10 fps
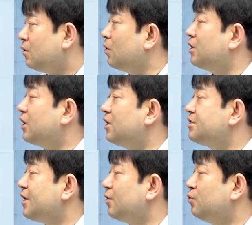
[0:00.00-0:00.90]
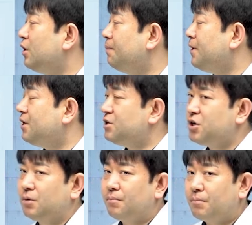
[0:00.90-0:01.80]
거기에다가 이제 우리
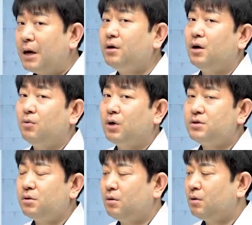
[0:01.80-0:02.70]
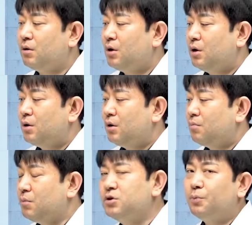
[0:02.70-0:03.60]
필기시험 합격하고 나서
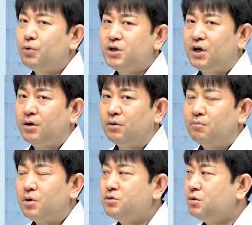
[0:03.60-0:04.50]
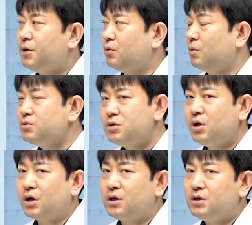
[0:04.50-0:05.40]
면접 보잖아요. 면접에도
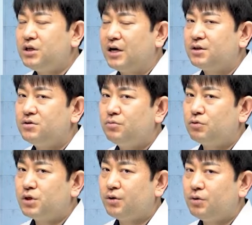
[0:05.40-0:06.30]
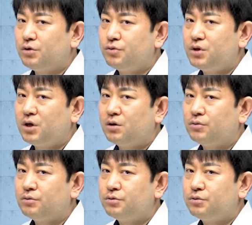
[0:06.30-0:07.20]
엄청나게 큰 가산점으로 작용이 될 수
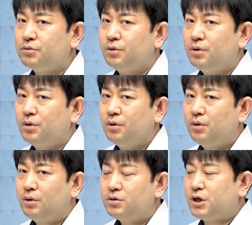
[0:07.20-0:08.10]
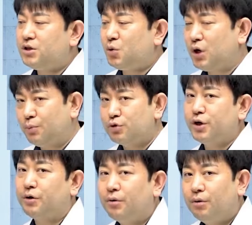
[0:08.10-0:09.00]
있다는 거죠. 자기소개
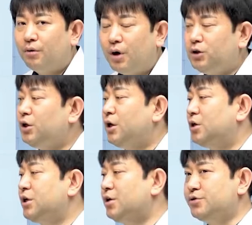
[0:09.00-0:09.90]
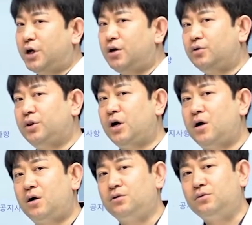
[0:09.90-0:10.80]
해보세요. 할 때 내가 자기 딴,
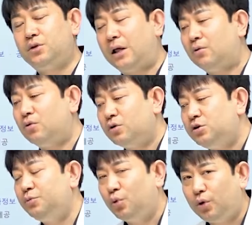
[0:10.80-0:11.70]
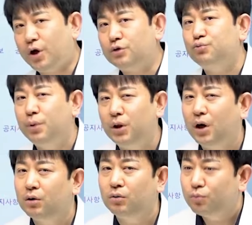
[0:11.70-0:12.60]
딴은, 딴거 열심히 노력해가
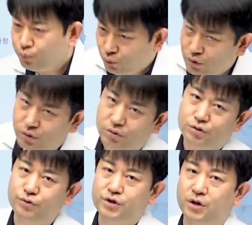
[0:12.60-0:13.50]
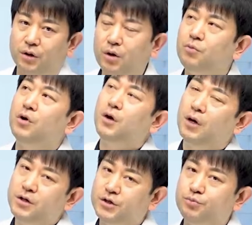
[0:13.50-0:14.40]
준비했다는 걸 풀어서 쓸 수 있잖아요. 그럼 거기에
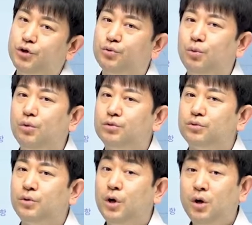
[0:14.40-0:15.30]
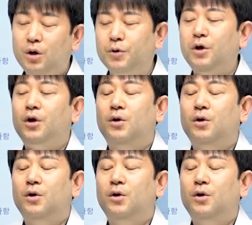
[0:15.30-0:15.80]
관련된 질문이 들어올 거거든요. 그러면